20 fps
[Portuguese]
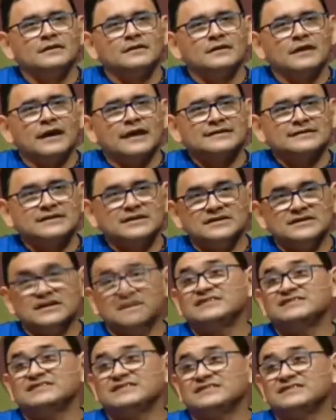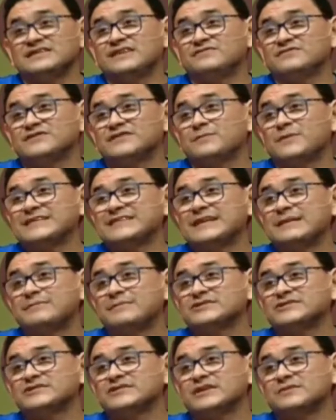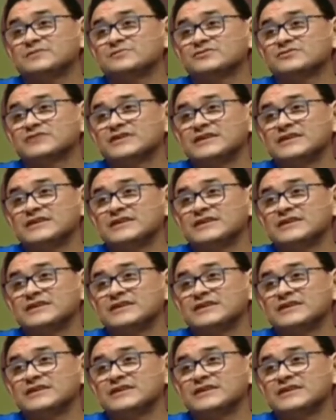a tendência é você passar mais tempo do que é